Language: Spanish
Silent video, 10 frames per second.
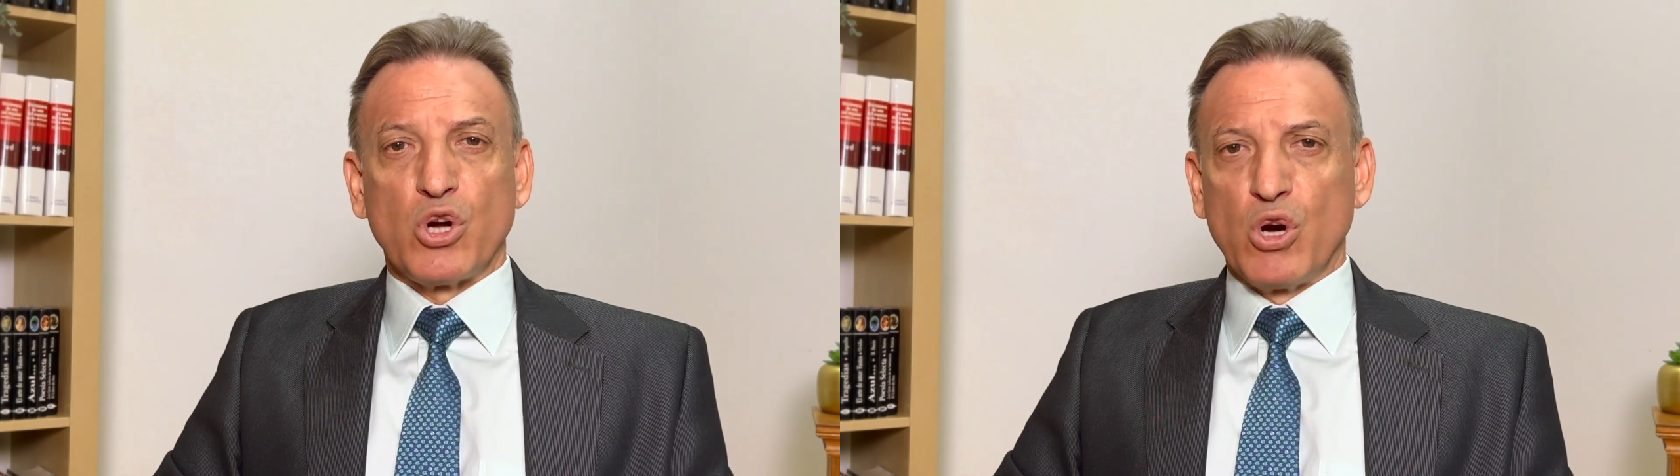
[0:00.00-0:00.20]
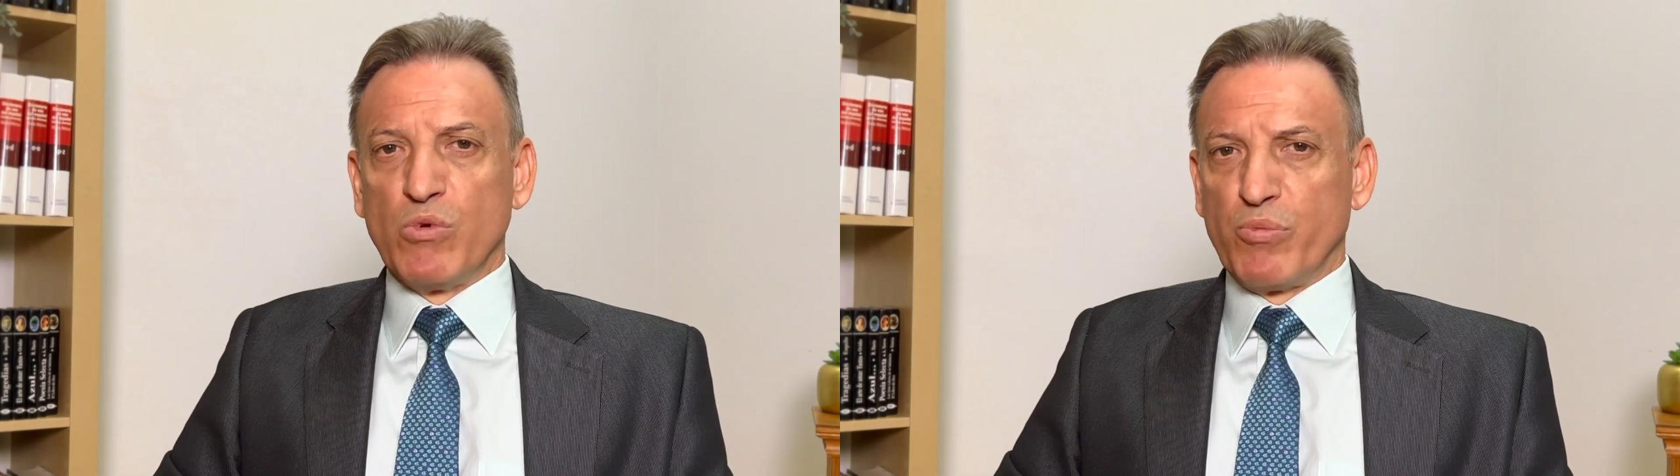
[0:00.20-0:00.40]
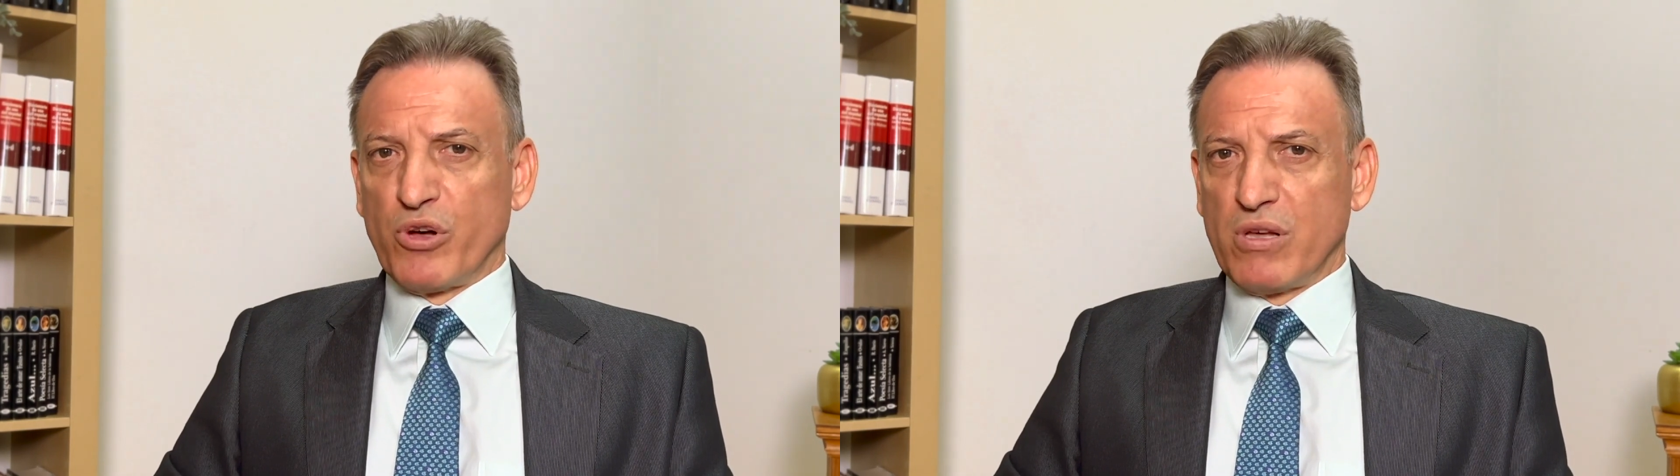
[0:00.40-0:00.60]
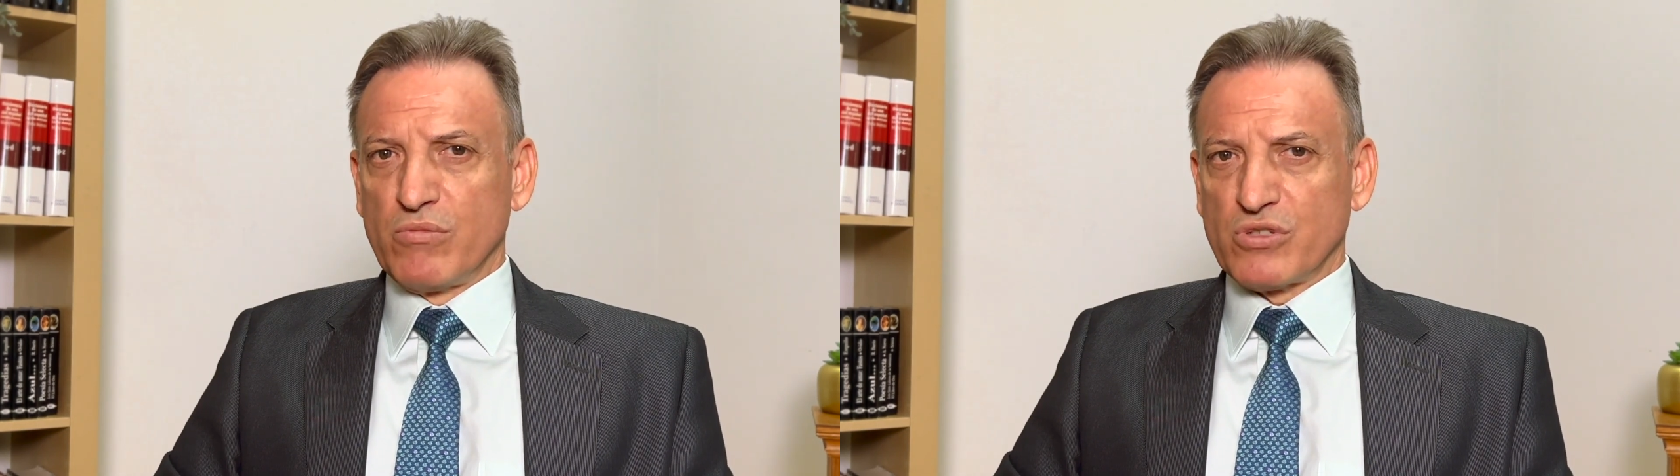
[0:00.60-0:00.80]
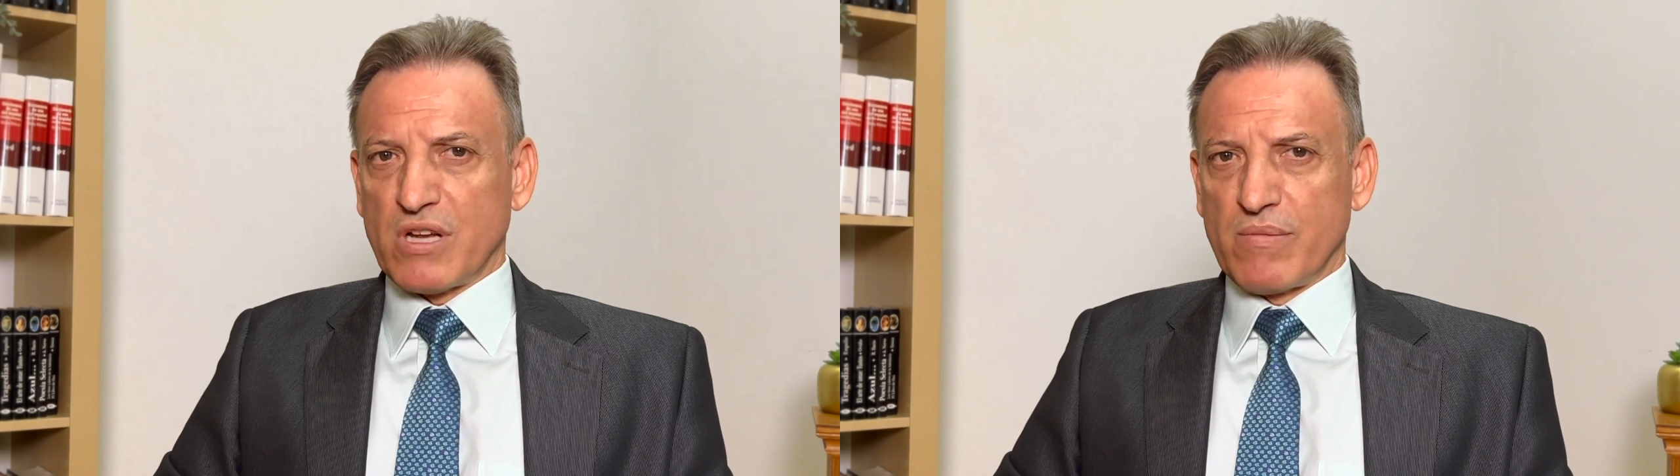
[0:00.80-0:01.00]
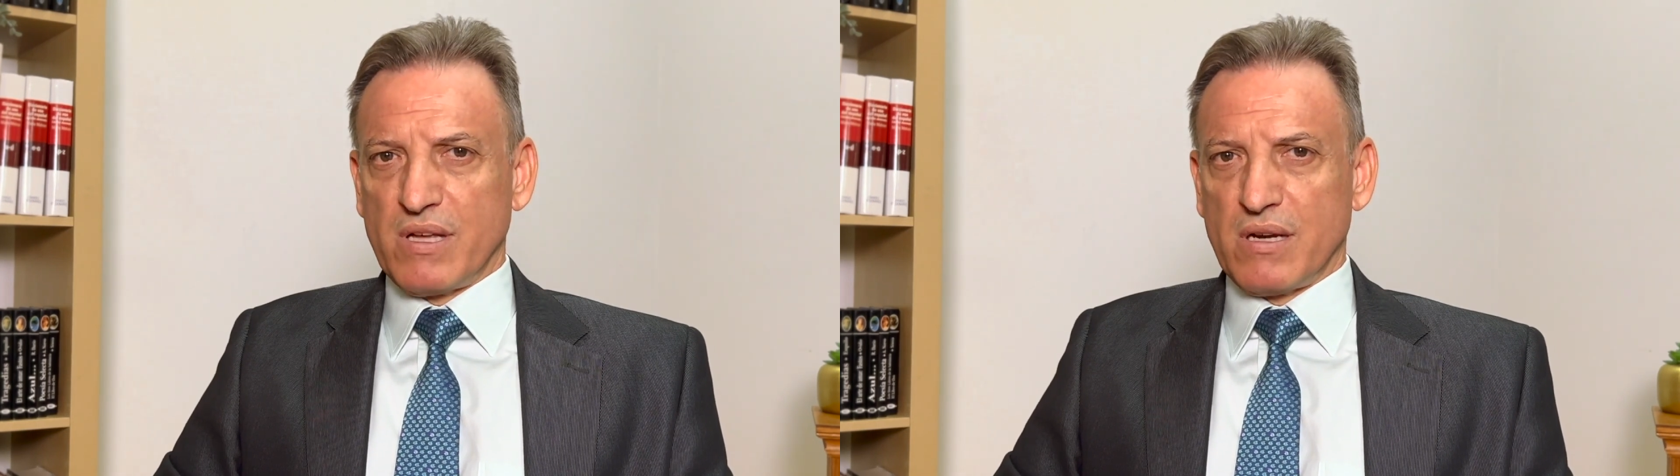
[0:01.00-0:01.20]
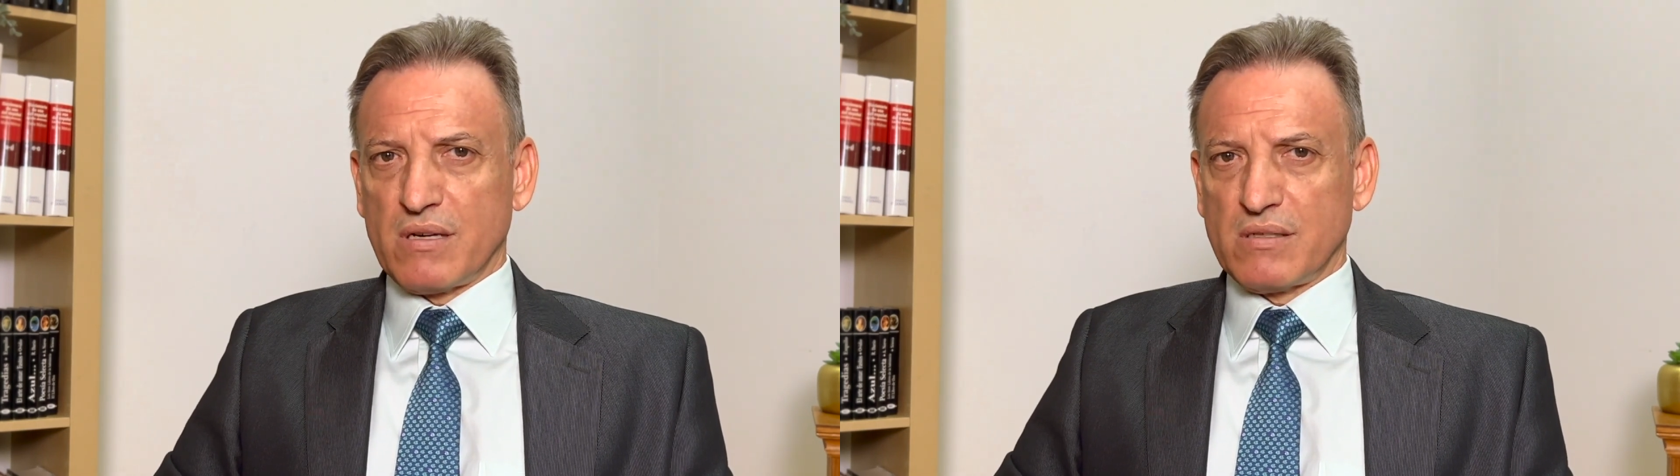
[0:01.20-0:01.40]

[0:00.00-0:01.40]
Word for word: ¿Cómo podemos saber